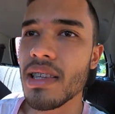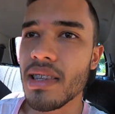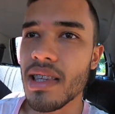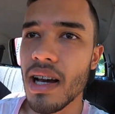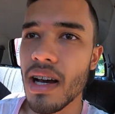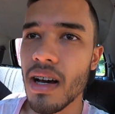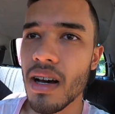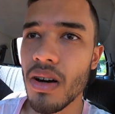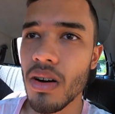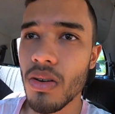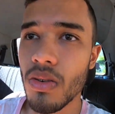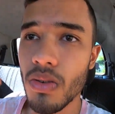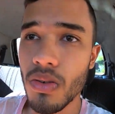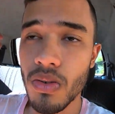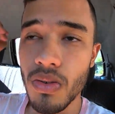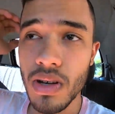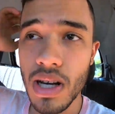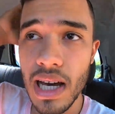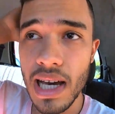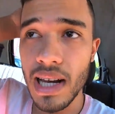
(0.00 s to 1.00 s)

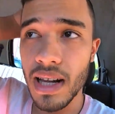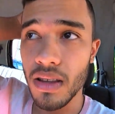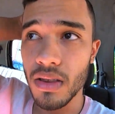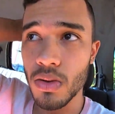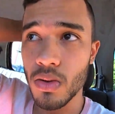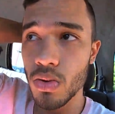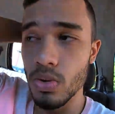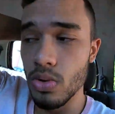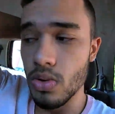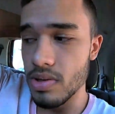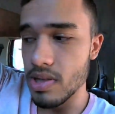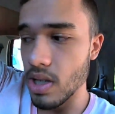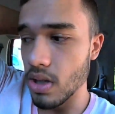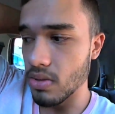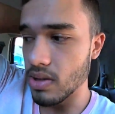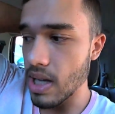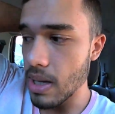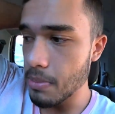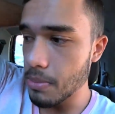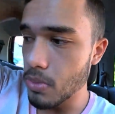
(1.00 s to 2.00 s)
Então, cara, tudo no seu
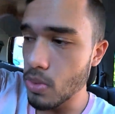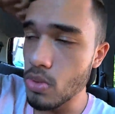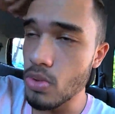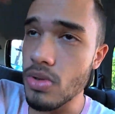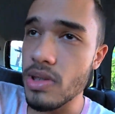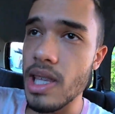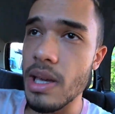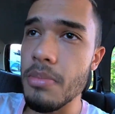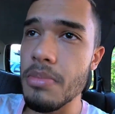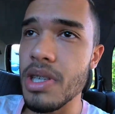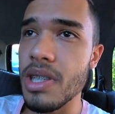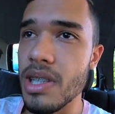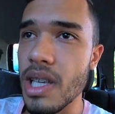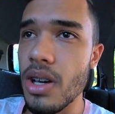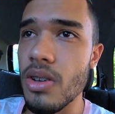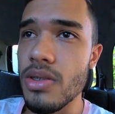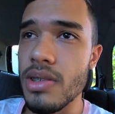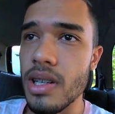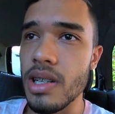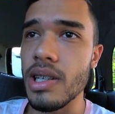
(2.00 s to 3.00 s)
tempo, tudo no tempo de
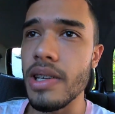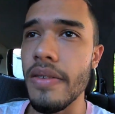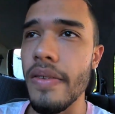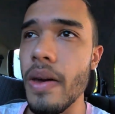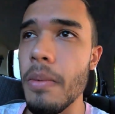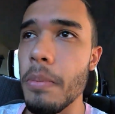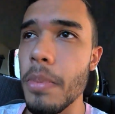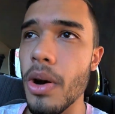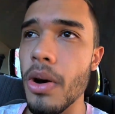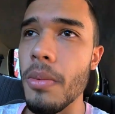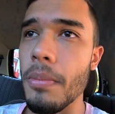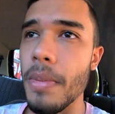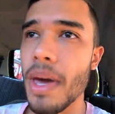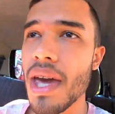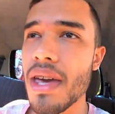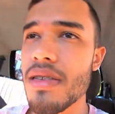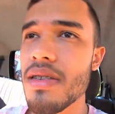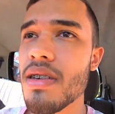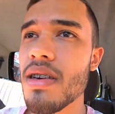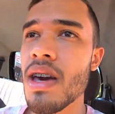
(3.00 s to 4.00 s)
Deus, ano que vem
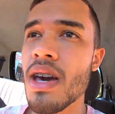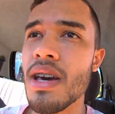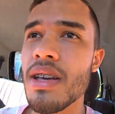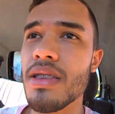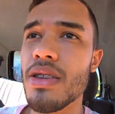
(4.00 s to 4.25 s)
promete.